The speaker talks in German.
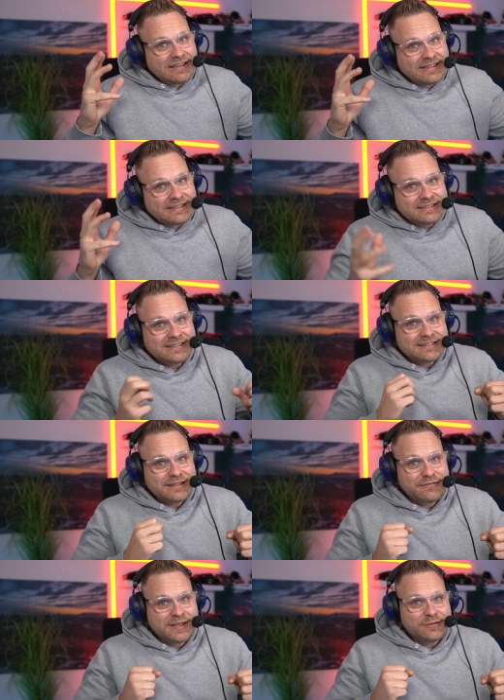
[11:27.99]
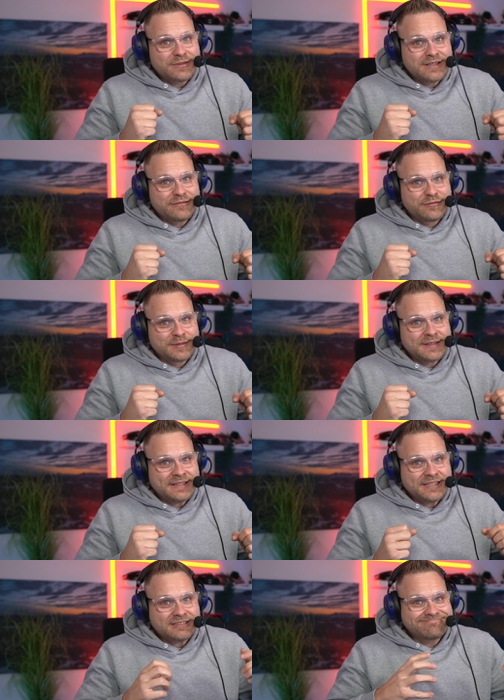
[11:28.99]
ist das eventuell für
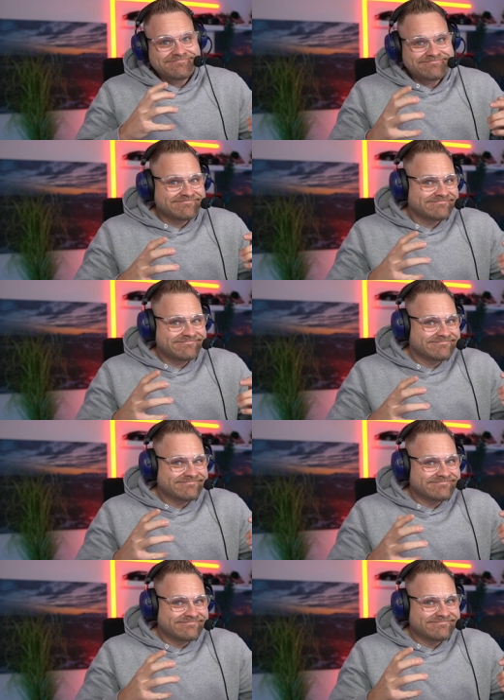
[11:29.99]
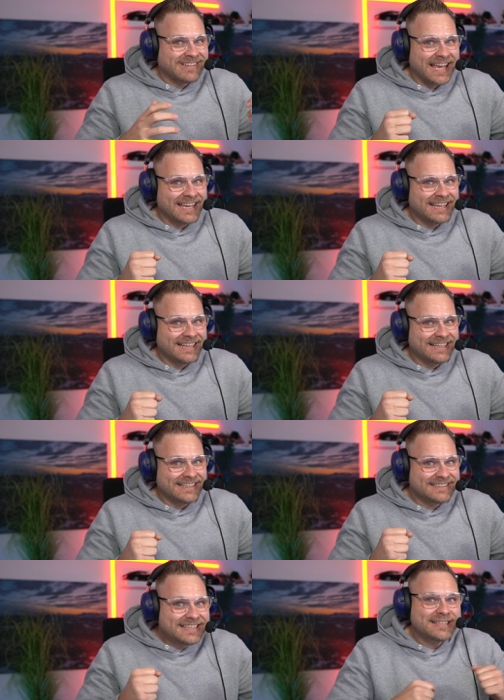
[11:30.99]
dich mh,
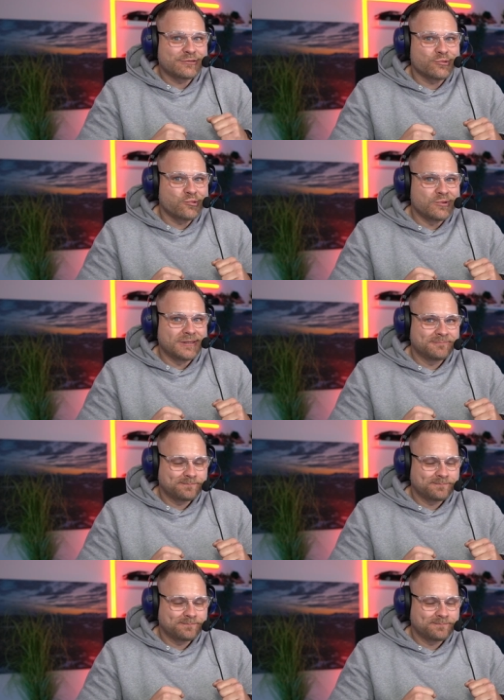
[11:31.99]
mm, nicht so cool.